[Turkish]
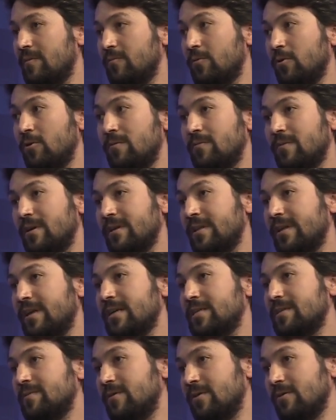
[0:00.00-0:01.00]
bölümlerine
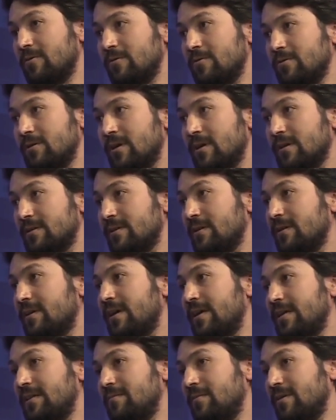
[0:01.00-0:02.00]
geçmeden önce hazırlık
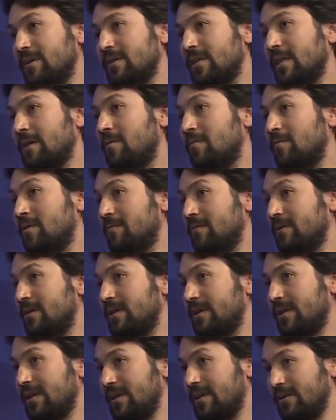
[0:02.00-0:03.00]
eğitimlerini
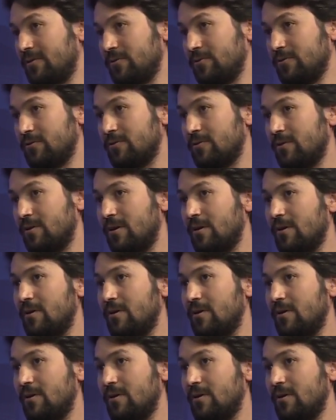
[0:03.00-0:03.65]
tamamlamaları gerekiyor.